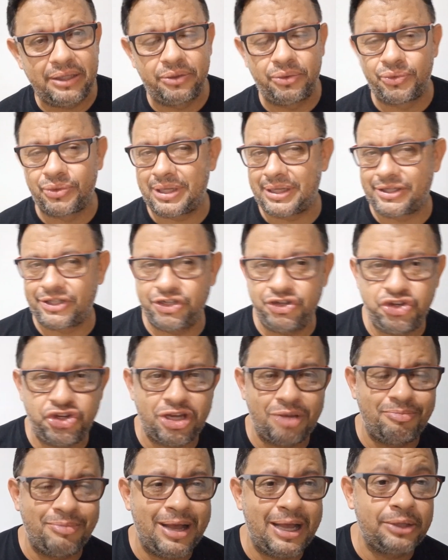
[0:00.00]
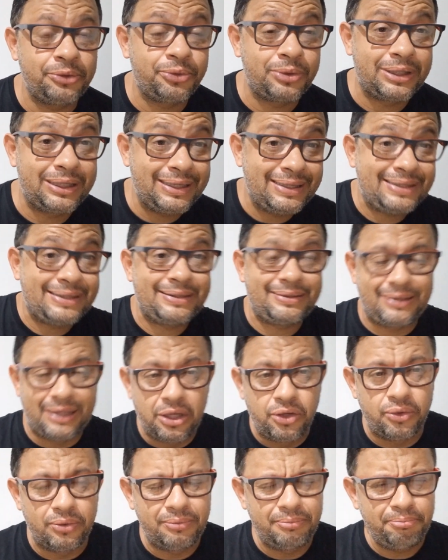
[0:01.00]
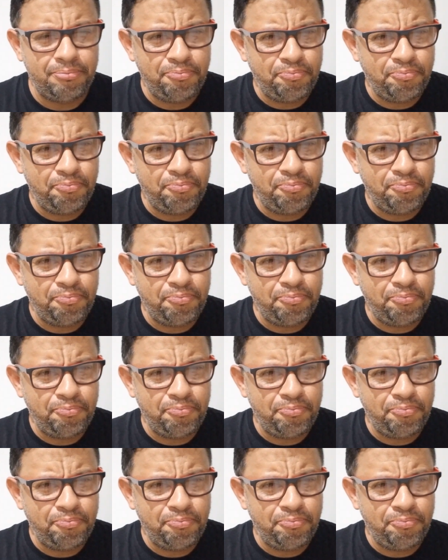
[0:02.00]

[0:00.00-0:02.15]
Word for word: dos assim chamados cristão,